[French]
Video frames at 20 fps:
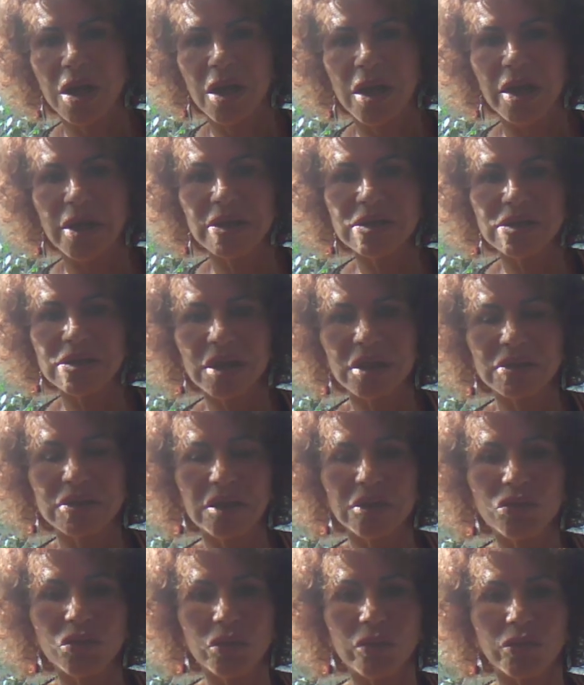Un
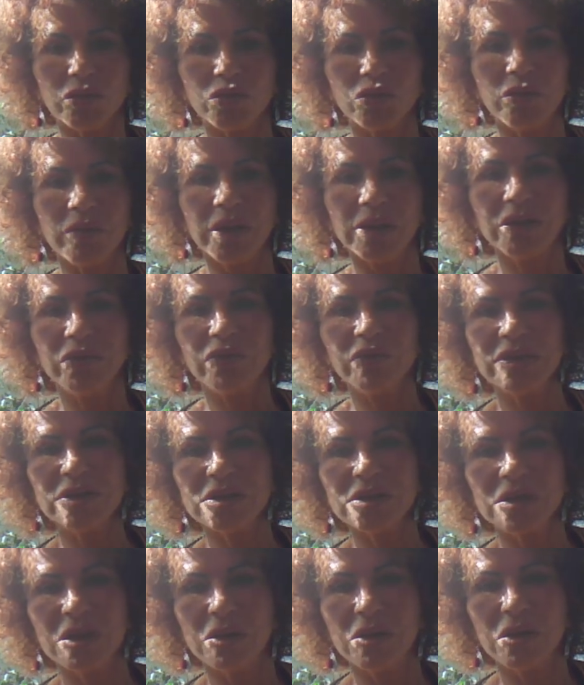certain nombre de manifestants